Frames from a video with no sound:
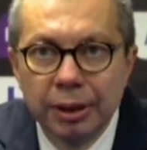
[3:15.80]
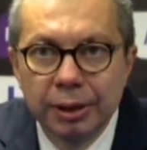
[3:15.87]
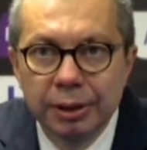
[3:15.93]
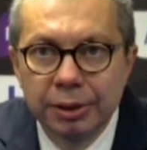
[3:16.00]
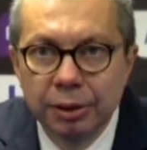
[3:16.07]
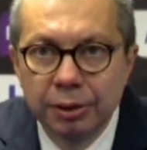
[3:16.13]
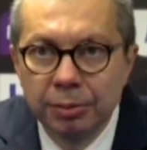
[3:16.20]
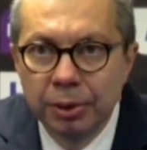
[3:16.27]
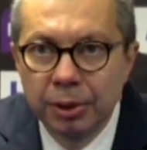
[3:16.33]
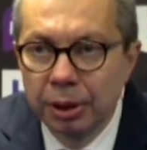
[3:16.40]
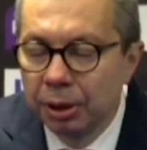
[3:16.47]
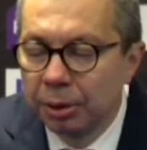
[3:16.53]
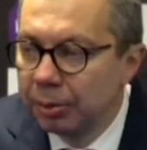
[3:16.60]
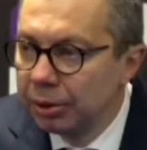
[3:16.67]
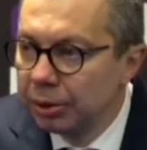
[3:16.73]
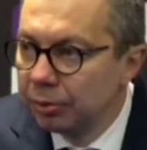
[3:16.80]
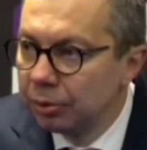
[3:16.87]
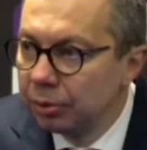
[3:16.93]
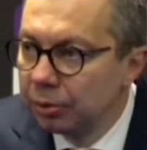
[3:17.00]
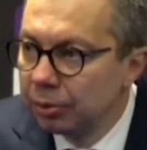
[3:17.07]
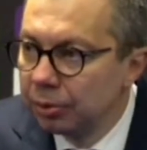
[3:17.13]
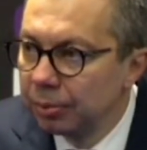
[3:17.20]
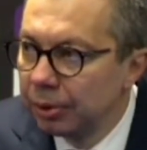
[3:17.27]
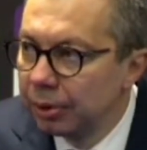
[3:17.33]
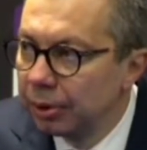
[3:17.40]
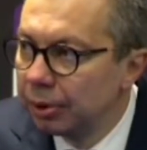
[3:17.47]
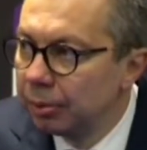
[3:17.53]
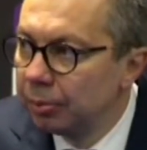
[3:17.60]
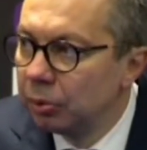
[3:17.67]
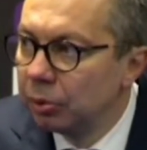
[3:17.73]
для нас, я думаю, для локомотива тоже.
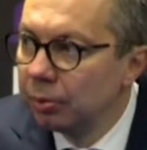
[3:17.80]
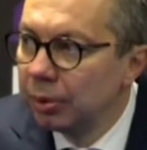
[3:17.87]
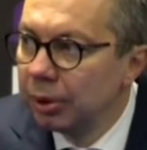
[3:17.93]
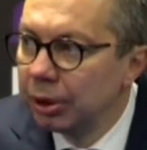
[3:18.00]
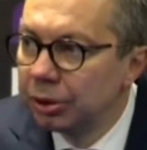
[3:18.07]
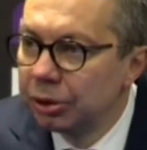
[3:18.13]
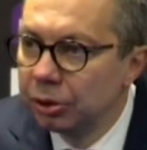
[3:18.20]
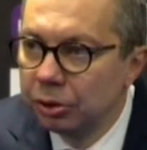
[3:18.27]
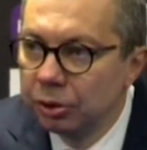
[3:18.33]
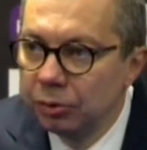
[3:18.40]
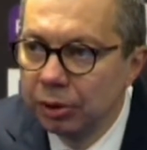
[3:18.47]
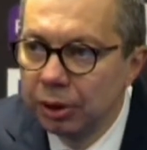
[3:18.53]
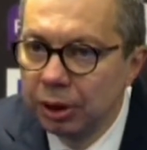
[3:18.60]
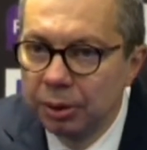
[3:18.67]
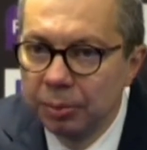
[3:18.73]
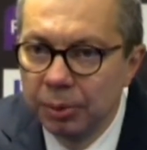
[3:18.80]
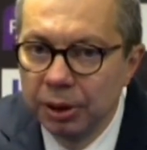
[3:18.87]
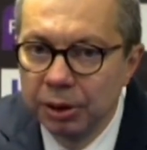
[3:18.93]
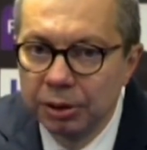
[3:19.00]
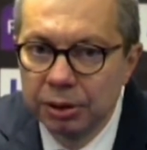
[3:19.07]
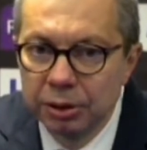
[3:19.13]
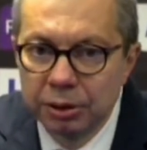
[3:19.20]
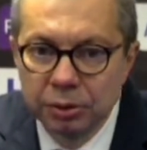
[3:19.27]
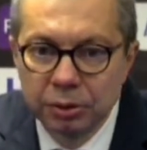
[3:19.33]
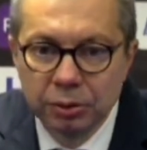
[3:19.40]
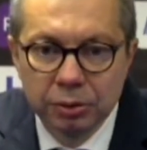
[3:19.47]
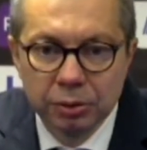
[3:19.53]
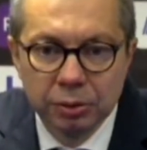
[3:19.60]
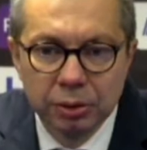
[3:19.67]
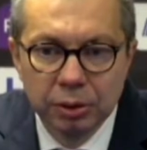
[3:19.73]
Поэтому молодцы, что выиграли, молодцы,
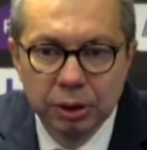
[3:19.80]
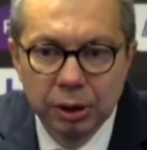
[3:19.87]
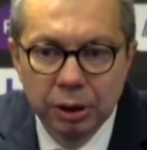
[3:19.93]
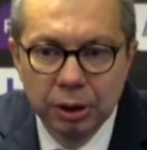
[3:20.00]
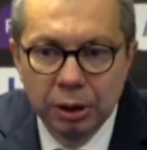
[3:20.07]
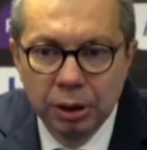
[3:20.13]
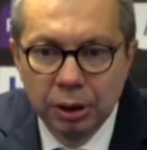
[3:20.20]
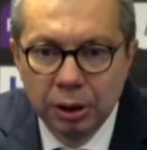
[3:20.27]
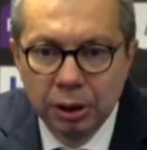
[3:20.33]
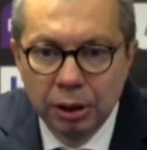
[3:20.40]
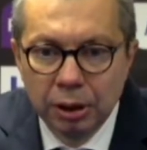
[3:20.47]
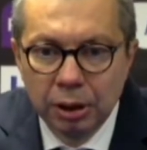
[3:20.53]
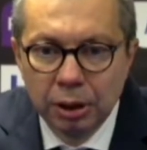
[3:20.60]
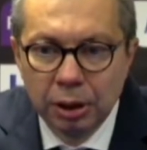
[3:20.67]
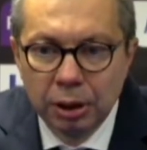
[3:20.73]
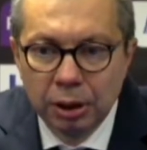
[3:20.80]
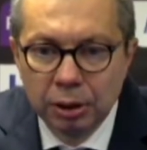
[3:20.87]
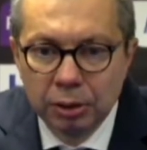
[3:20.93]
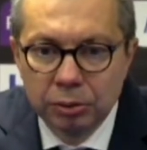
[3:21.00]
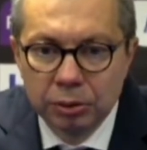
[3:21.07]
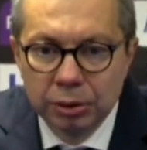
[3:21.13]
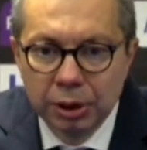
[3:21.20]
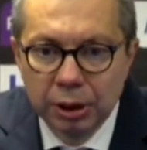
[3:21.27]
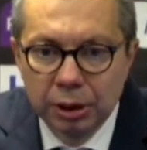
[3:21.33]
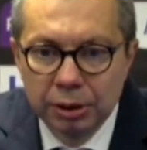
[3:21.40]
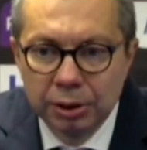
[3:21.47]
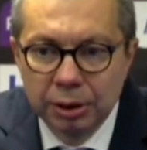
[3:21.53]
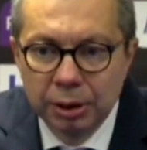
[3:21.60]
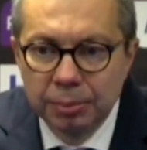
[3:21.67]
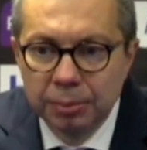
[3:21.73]
что э,
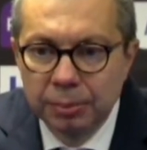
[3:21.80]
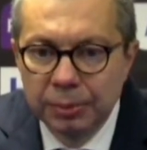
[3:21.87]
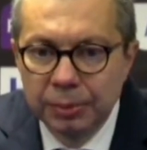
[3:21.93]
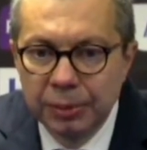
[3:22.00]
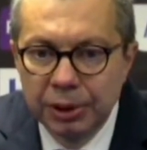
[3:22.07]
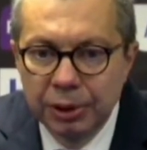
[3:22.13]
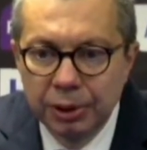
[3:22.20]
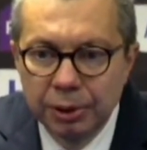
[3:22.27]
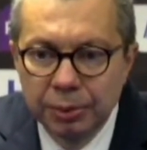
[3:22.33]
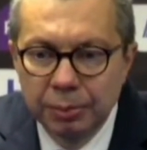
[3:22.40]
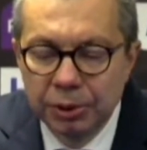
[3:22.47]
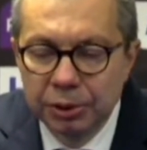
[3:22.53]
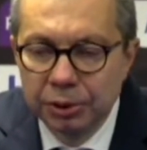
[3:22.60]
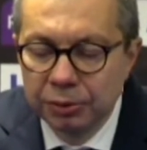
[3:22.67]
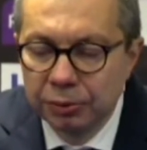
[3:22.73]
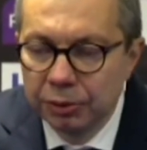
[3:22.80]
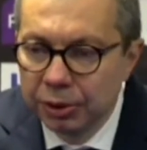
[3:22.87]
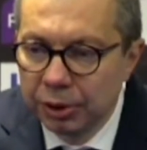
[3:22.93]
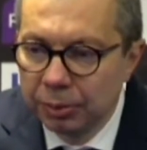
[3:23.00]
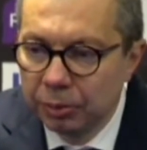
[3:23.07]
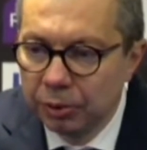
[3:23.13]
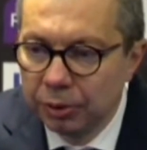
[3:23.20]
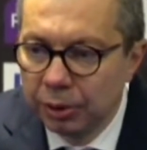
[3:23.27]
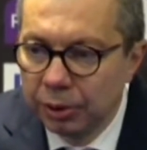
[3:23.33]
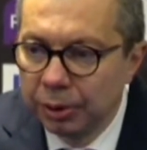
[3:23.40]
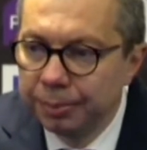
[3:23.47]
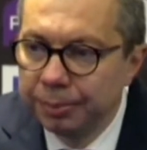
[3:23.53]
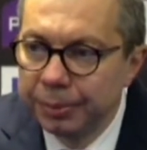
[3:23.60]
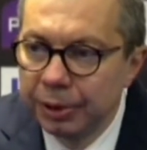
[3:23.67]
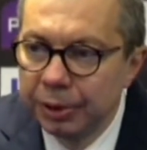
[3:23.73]
кусались там и большинство сработало.
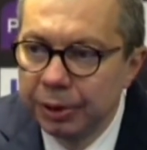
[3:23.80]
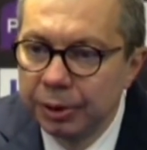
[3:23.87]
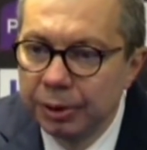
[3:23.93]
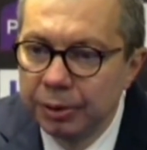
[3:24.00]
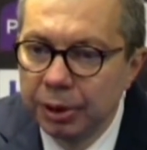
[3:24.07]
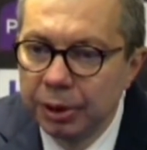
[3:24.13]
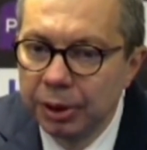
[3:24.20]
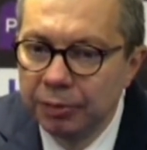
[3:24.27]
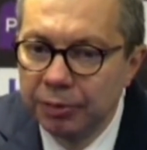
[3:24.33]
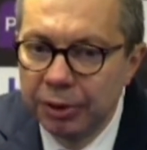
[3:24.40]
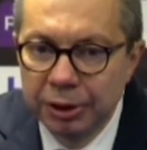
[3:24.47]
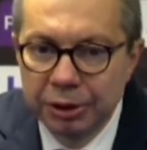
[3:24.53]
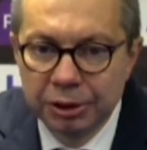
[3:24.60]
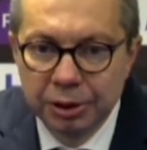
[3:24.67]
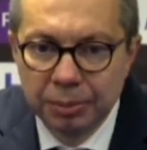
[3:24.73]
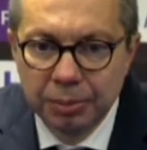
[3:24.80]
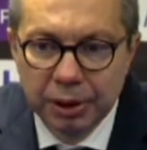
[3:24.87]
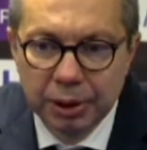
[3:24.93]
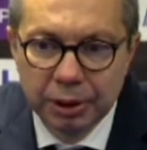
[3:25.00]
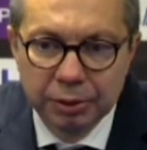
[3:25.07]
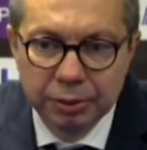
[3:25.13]
И, и ловили на себя,